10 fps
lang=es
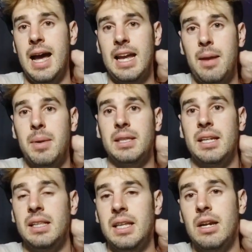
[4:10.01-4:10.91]
Hay que
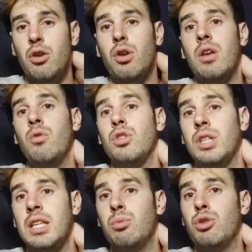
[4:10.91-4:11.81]
invertir el dinero que uno
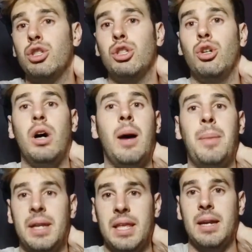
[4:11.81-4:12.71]
está dispuesto
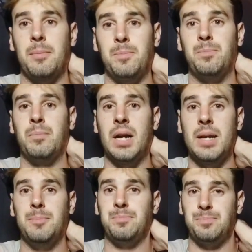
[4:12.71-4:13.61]
a perder,
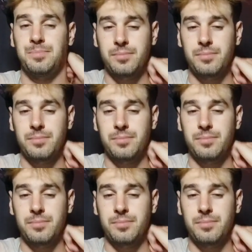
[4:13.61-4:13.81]
¿vale?